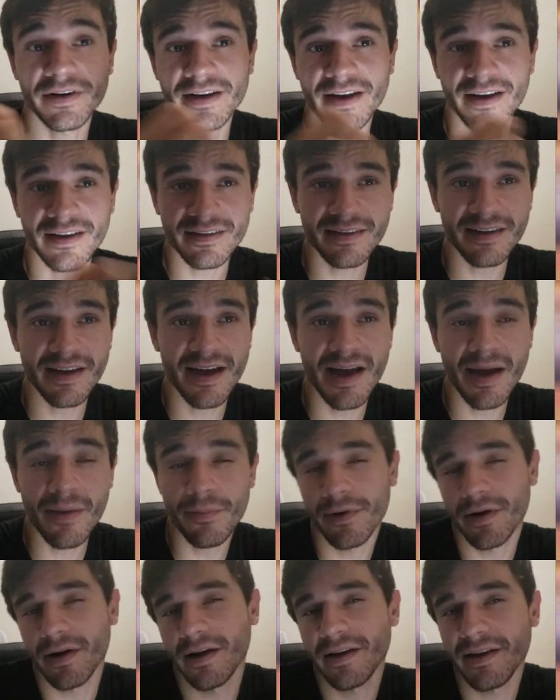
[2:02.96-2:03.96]
nessa
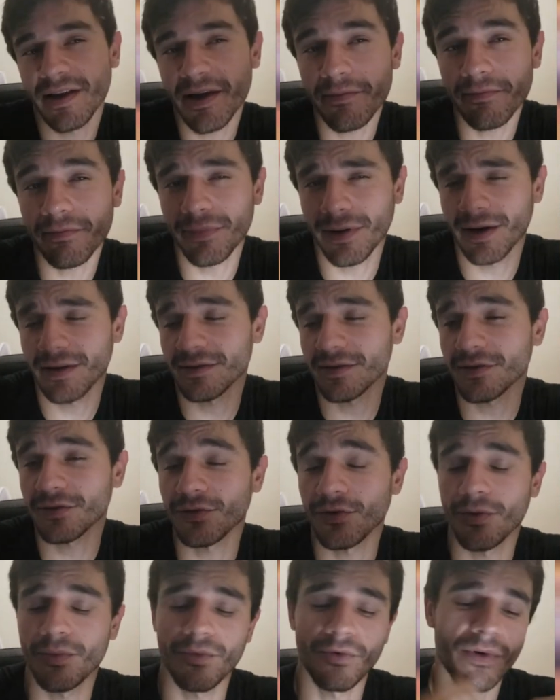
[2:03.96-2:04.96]
época que empresas
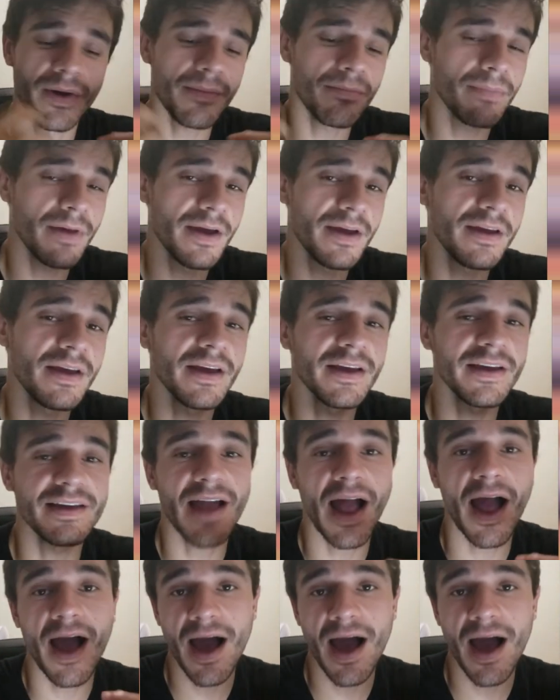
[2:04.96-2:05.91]
como o eBay e a